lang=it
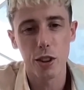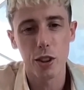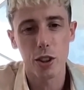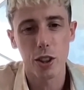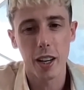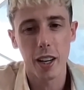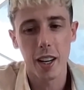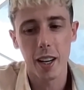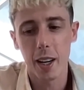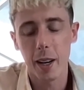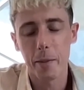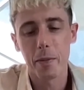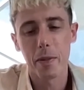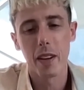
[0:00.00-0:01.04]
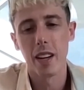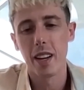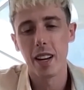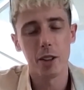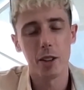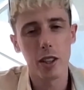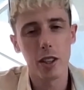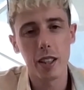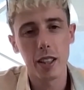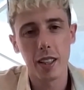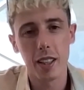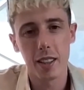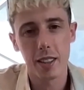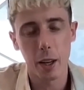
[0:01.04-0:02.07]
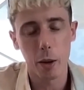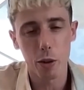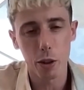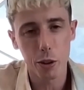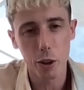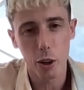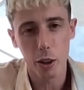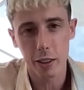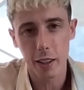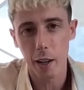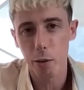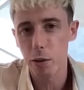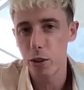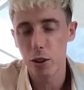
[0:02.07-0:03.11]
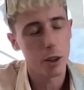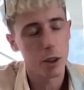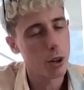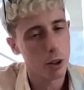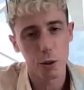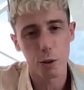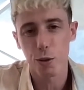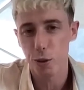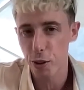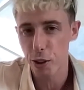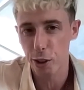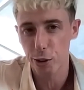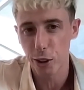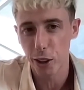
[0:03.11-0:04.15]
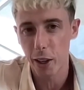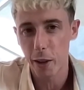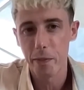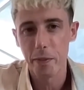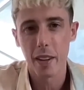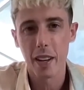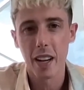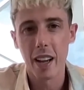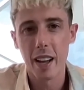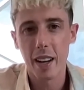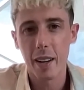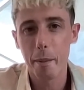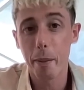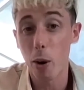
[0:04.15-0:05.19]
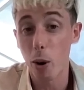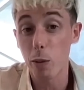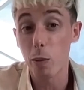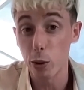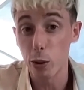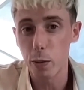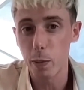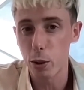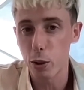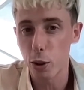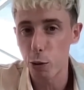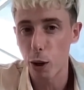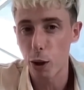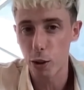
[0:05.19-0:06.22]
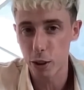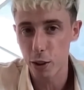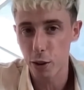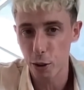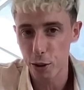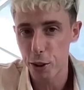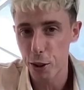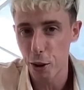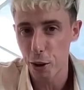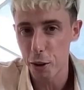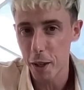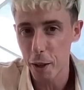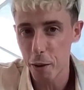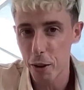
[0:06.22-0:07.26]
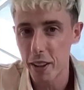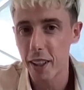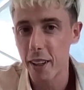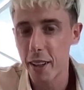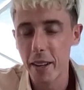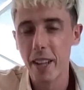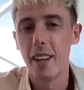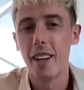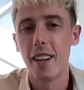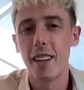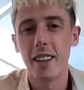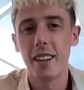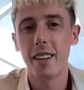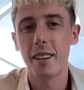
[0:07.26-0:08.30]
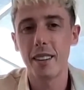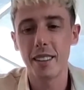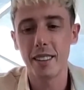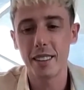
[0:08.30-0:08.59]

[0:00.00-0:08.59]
dice a JD eh, sei un idiota e lui dice no, sono un sognatore. Però molto spesso le due cose sono sinonimi, quindi... No, vabbè, eh.